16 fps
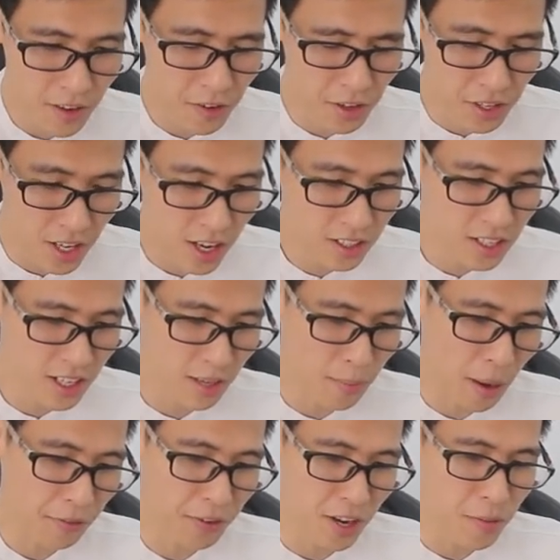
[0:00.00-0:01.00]
Thêm vào nữa thì
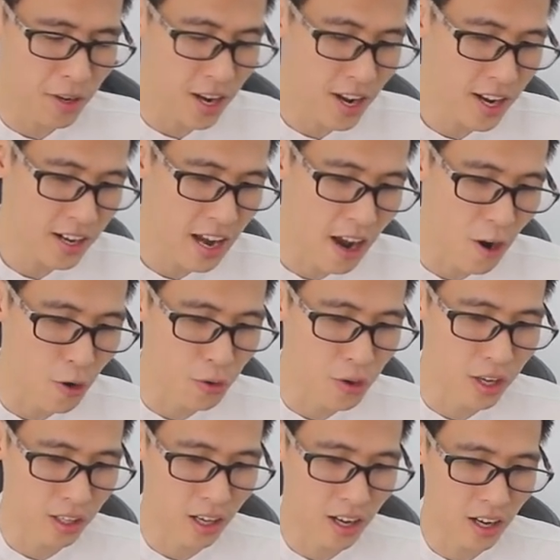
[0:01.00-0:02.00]
bàn phím ở đây đều
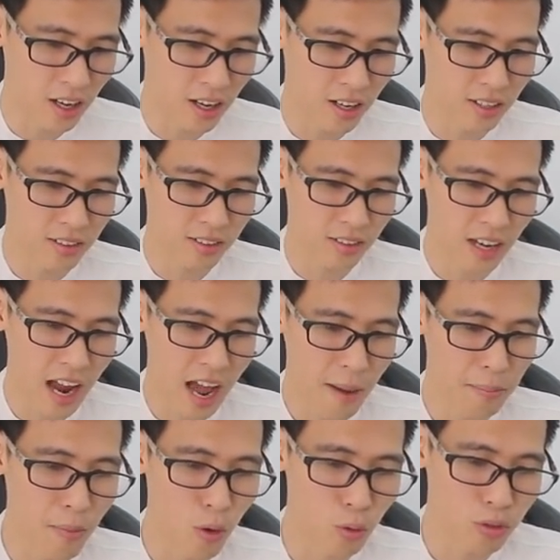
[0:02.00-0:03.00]
được uh,
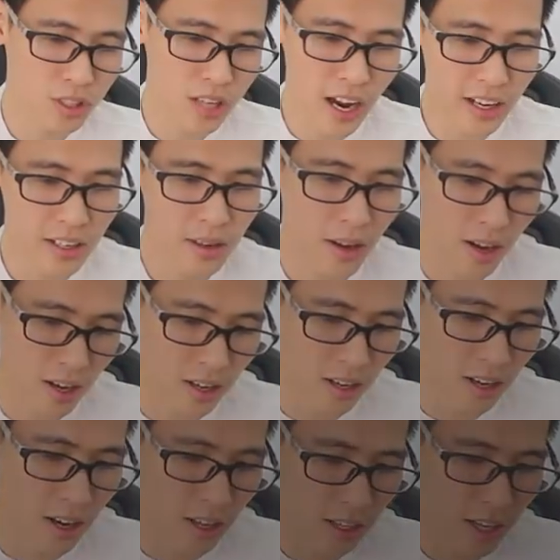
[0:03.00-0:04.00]
làm màu xanh uh, ở